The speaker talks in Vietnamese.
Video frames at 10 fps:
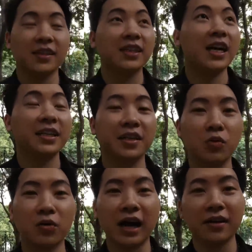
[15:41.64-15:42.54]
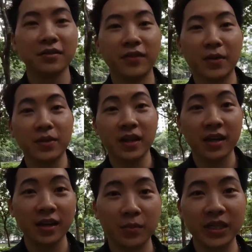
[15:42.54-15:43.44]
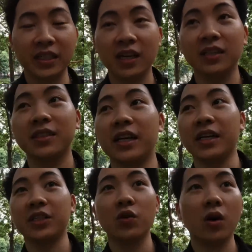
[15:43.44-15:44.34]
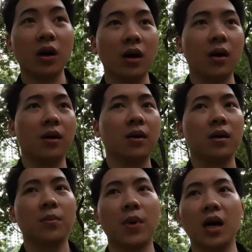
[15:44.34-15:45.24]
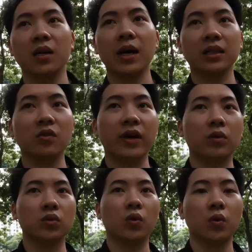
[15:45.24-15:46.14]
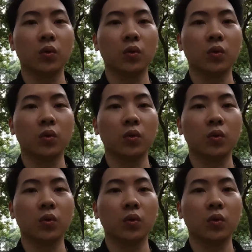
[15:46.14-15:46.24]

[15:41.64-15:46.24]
Hiện tại thì không có nắng và đây là mình để cái chế độ uh, mờ các bạn, không phải auto.